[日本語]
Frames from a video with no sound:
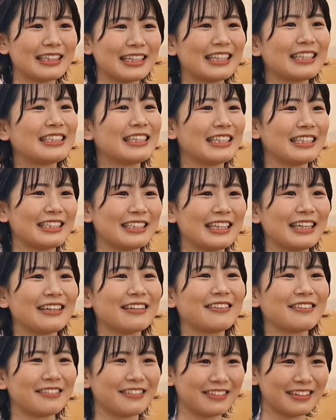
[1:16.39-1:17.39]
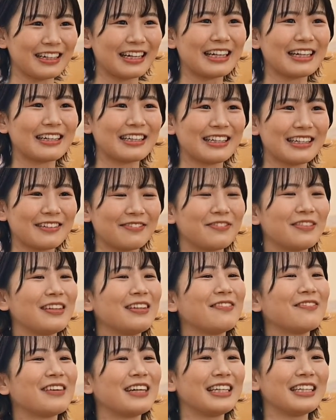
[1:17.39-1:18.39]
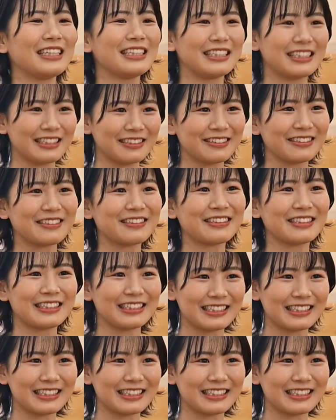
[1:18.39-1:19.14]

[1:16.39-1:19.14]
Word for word: 達成していくことがやっぱり毎日の充